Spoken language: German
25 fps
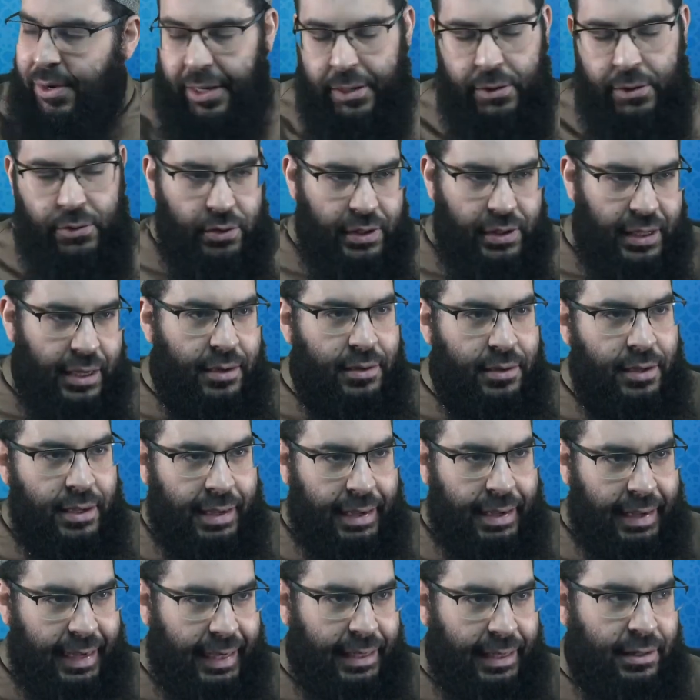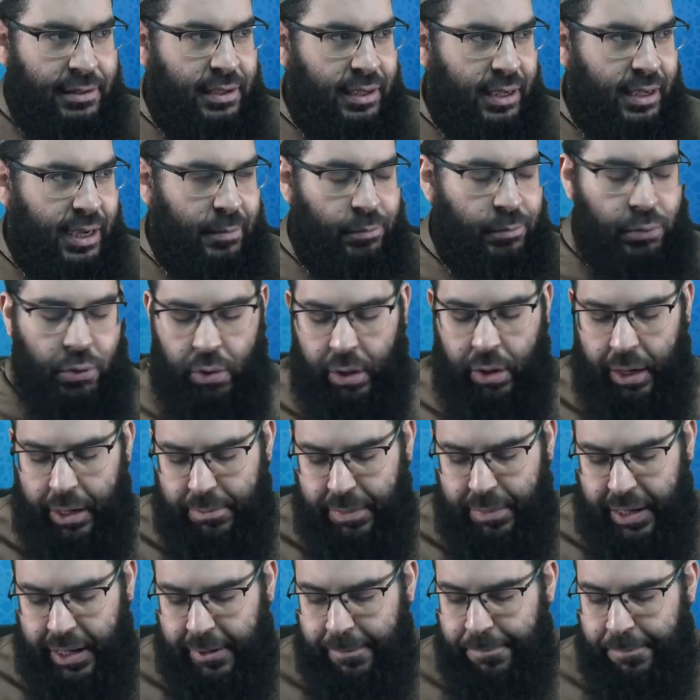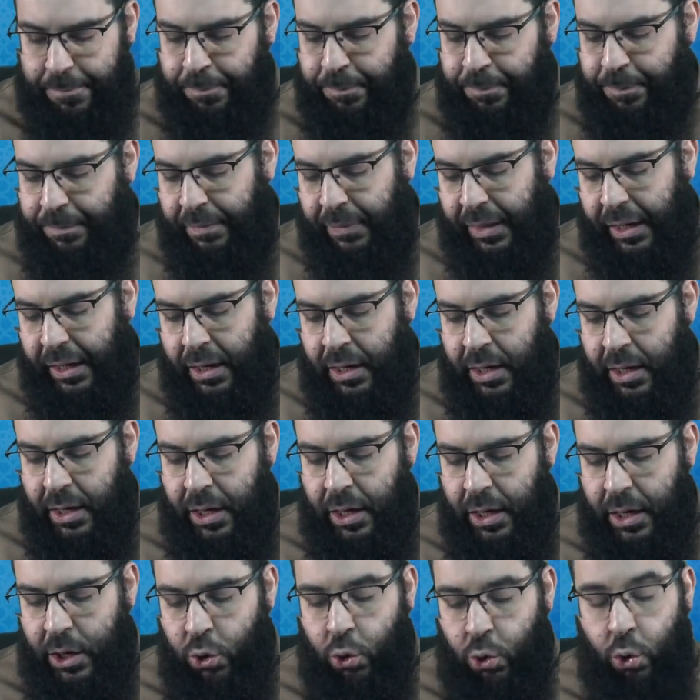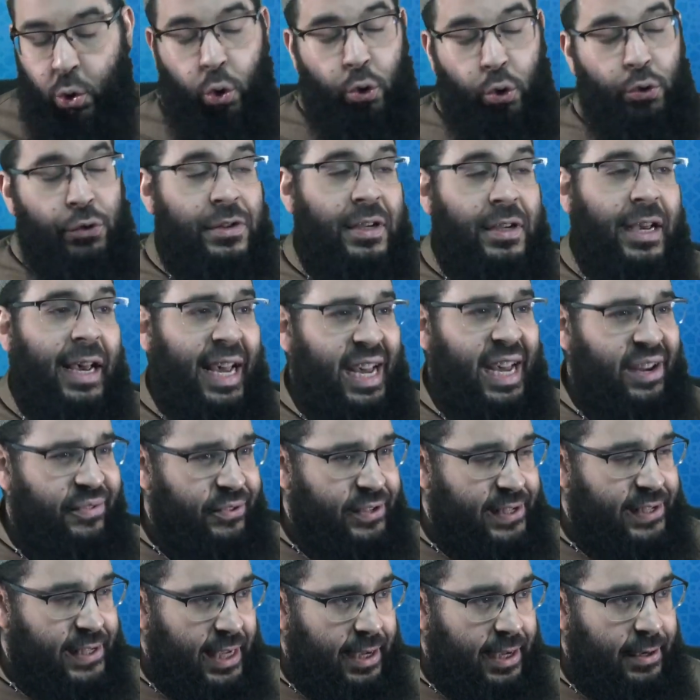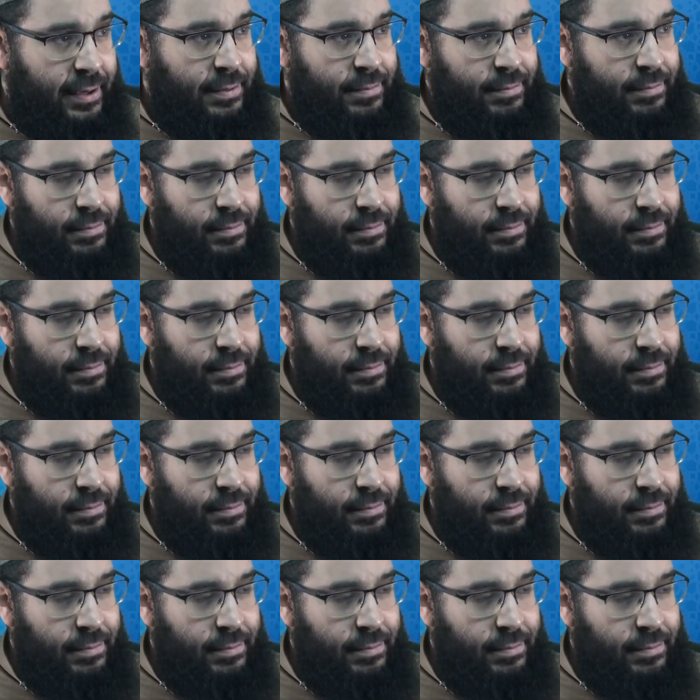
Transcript: also der ältere Abdurrahman. Und Hafsa.